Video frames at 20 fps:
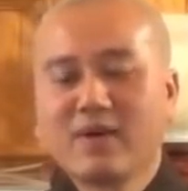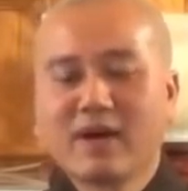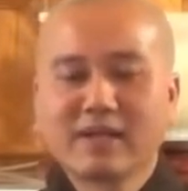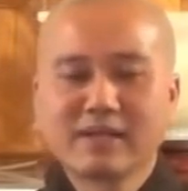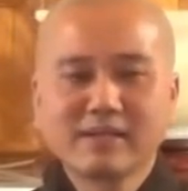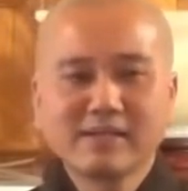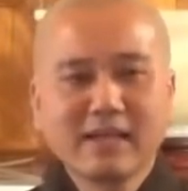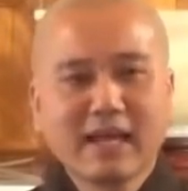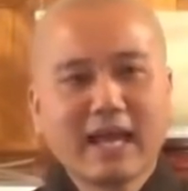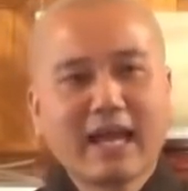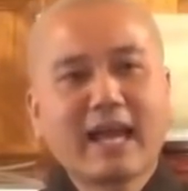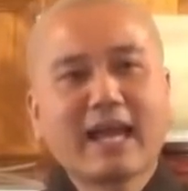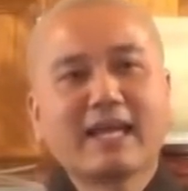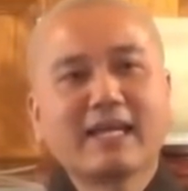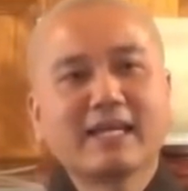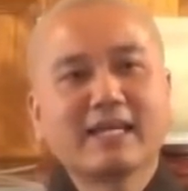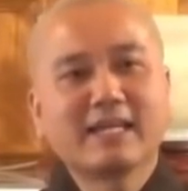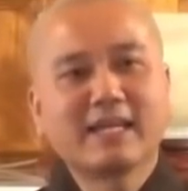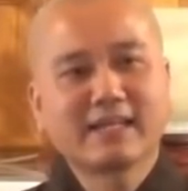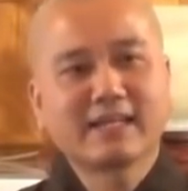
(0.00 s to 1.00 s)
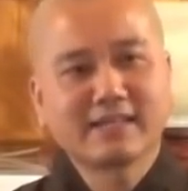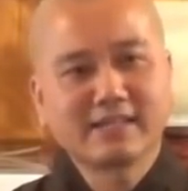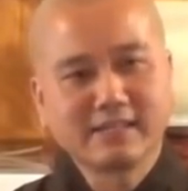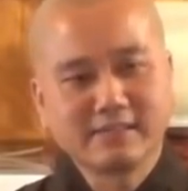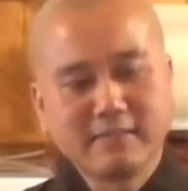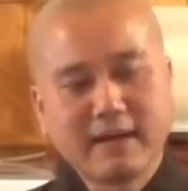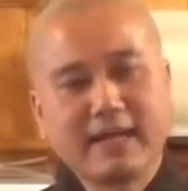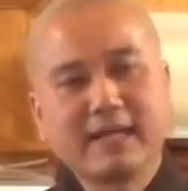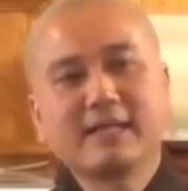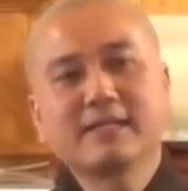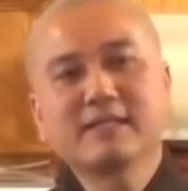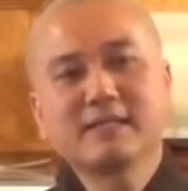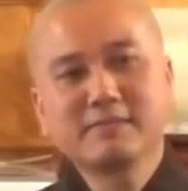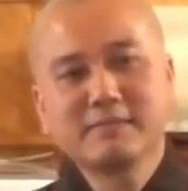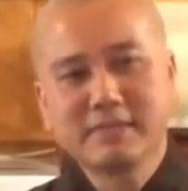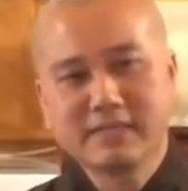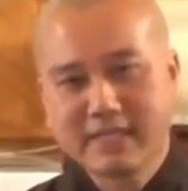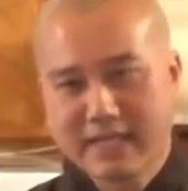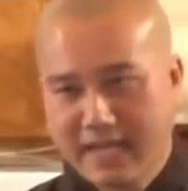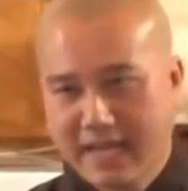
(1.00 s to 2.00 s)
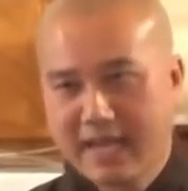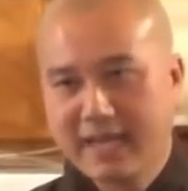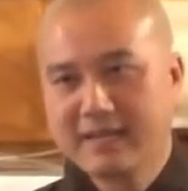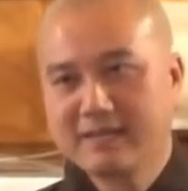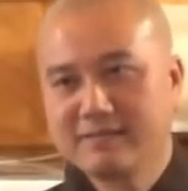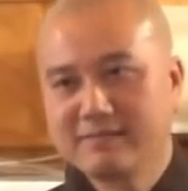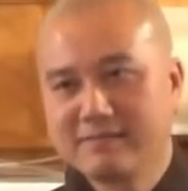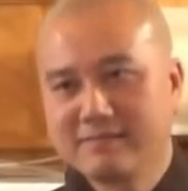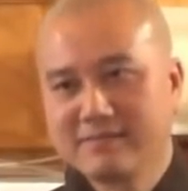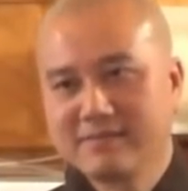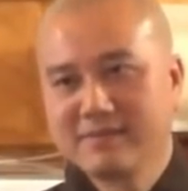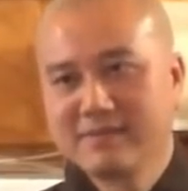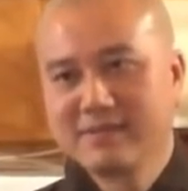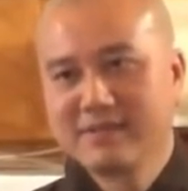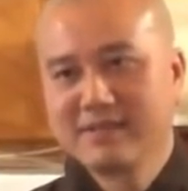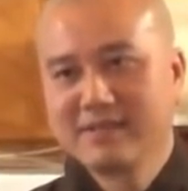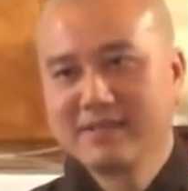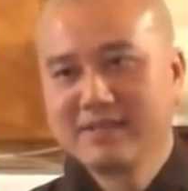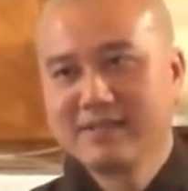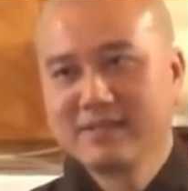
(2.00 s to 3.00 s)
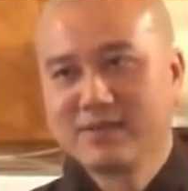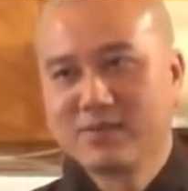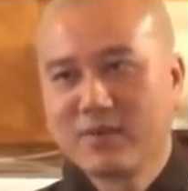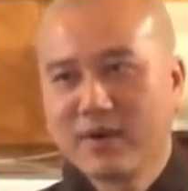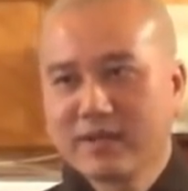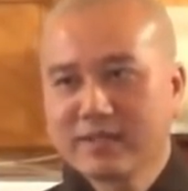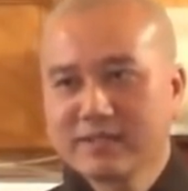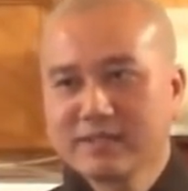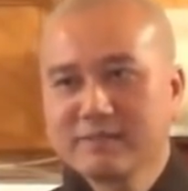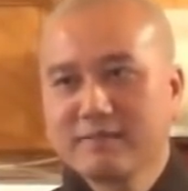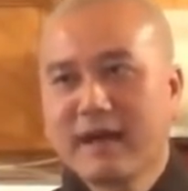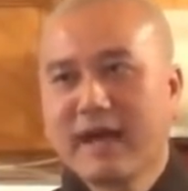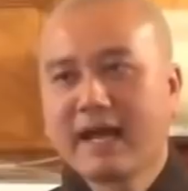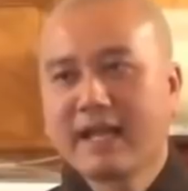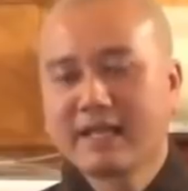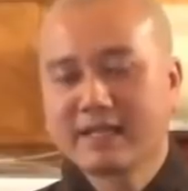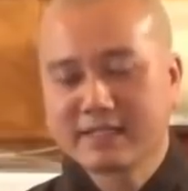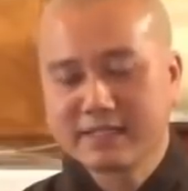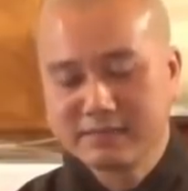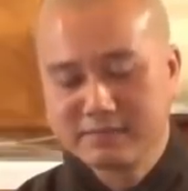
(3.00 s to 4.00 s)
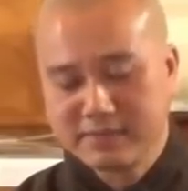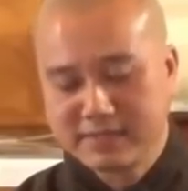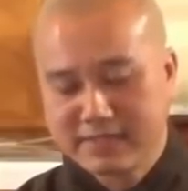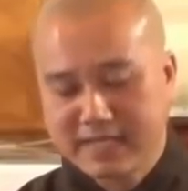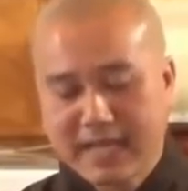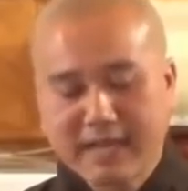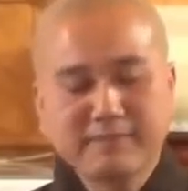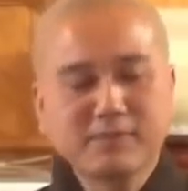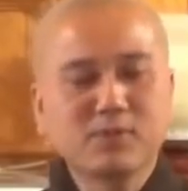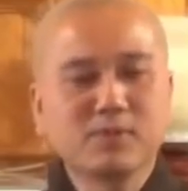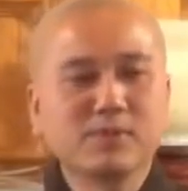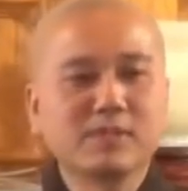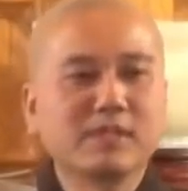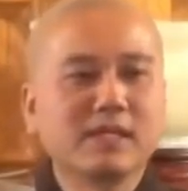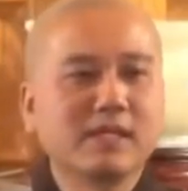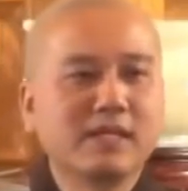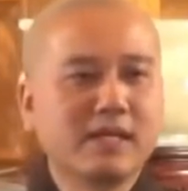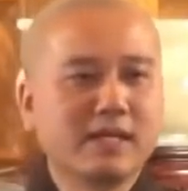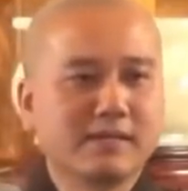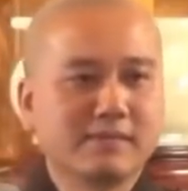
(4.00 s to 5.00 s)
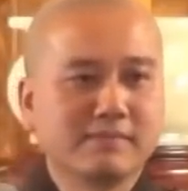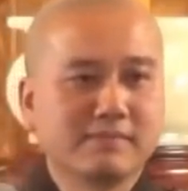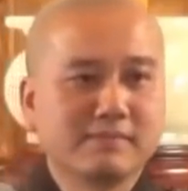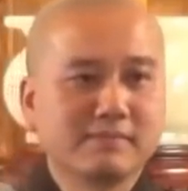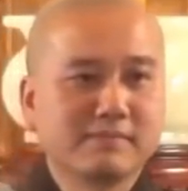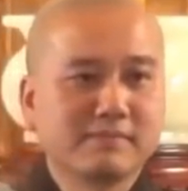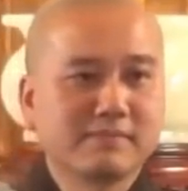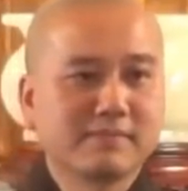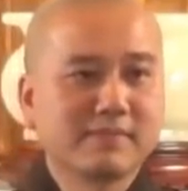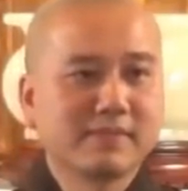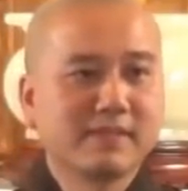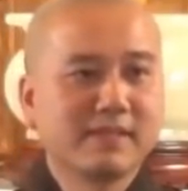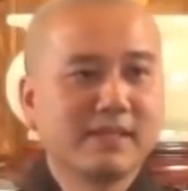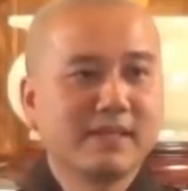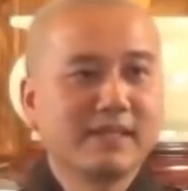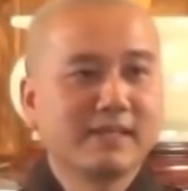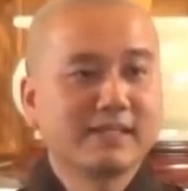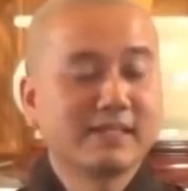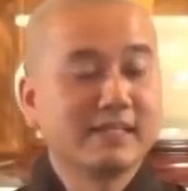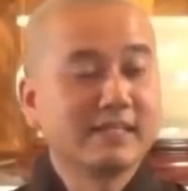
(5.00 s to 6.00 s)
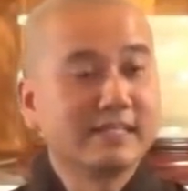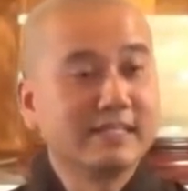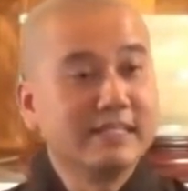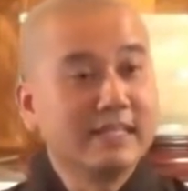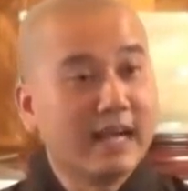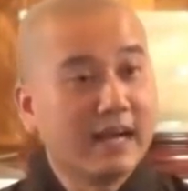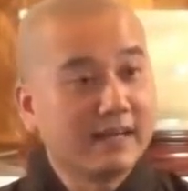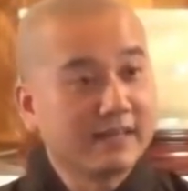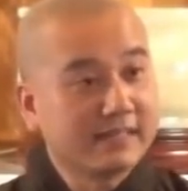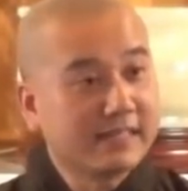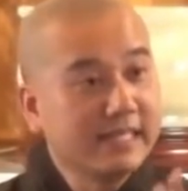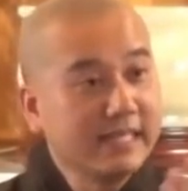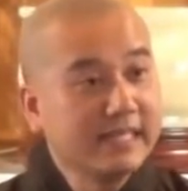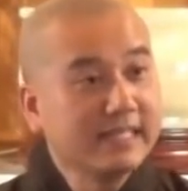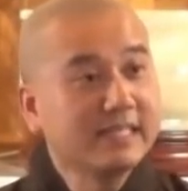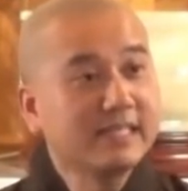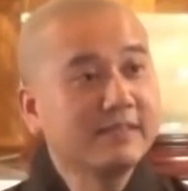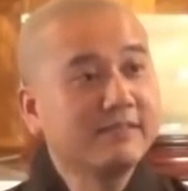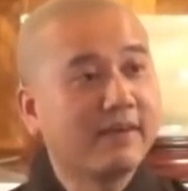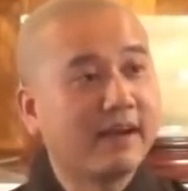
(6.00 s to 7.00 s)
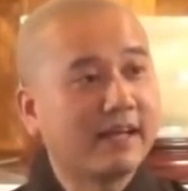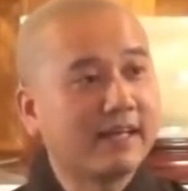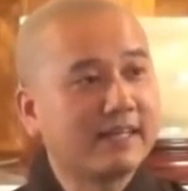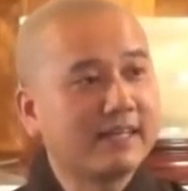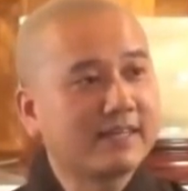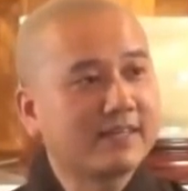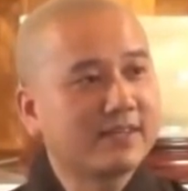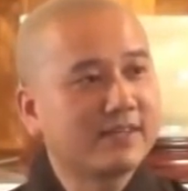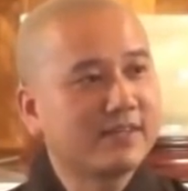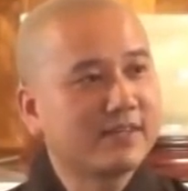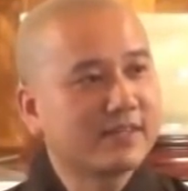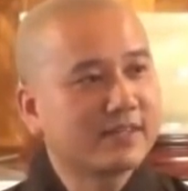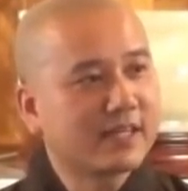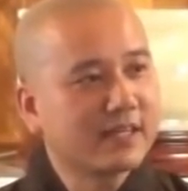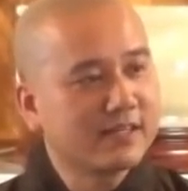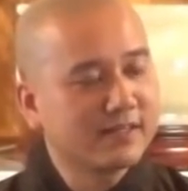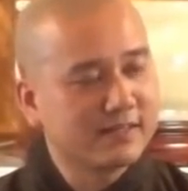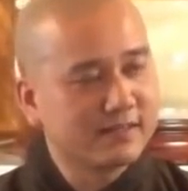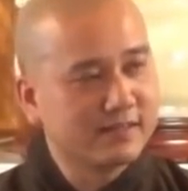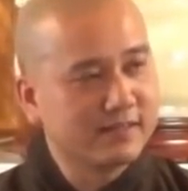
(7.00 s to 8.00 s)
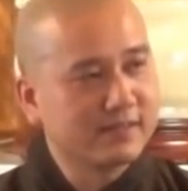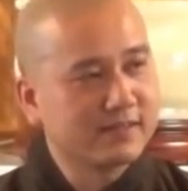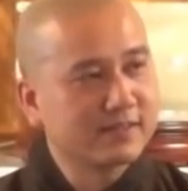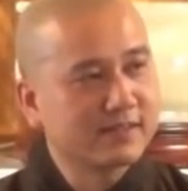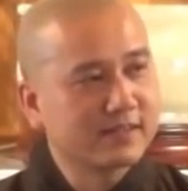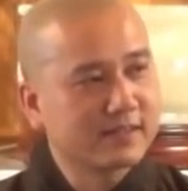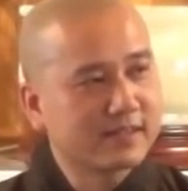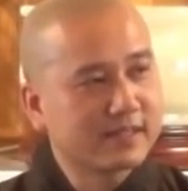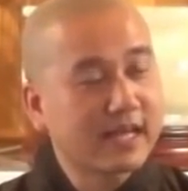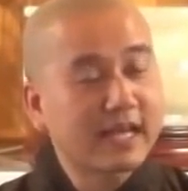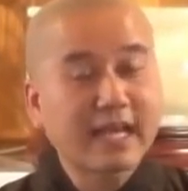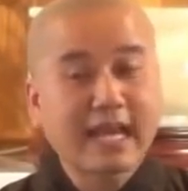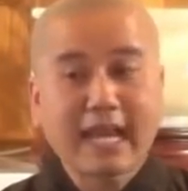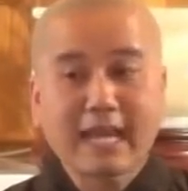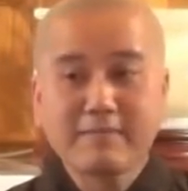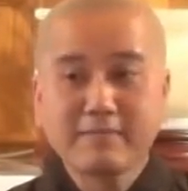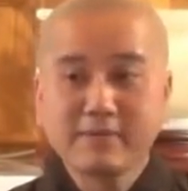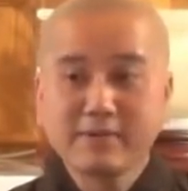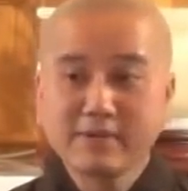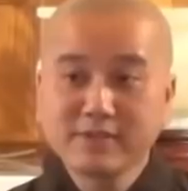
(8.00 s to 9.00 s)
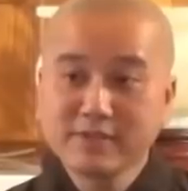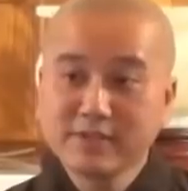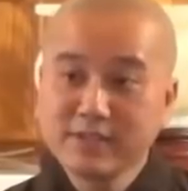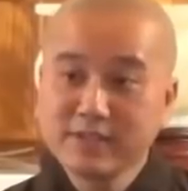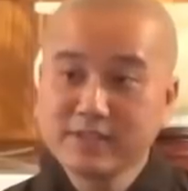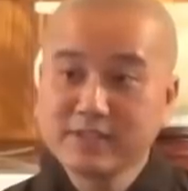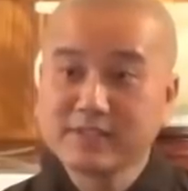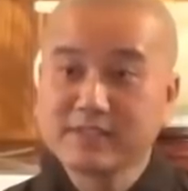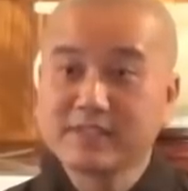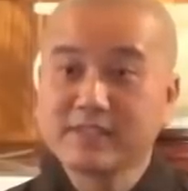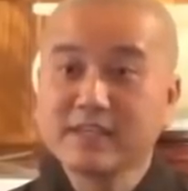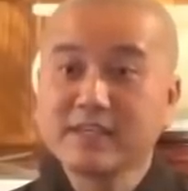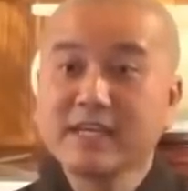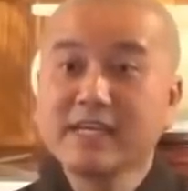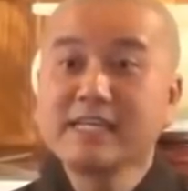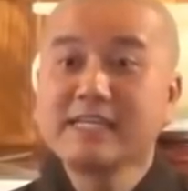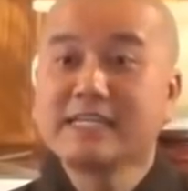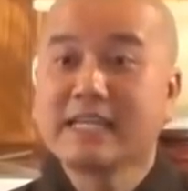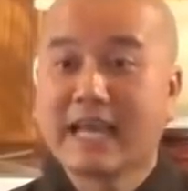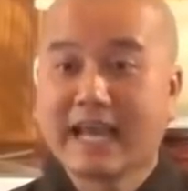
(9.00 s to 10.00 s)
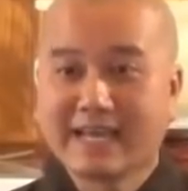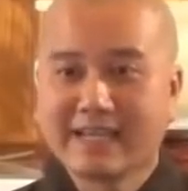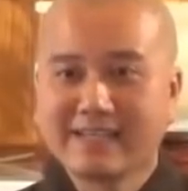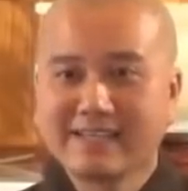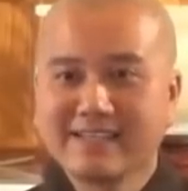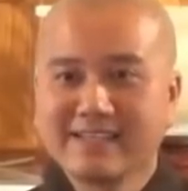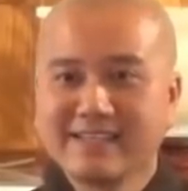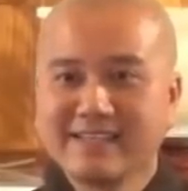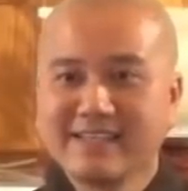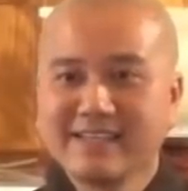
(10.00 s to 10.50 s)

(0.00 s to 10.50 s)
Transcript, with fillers: Khóa thứ hai là từ bảy tới mười hai. Rồi khóa thứ ba là từ mười tám tuổi trở lên. Thì nhờ chia như vậy cho nên cái lượng các em nó chia nó ít lại.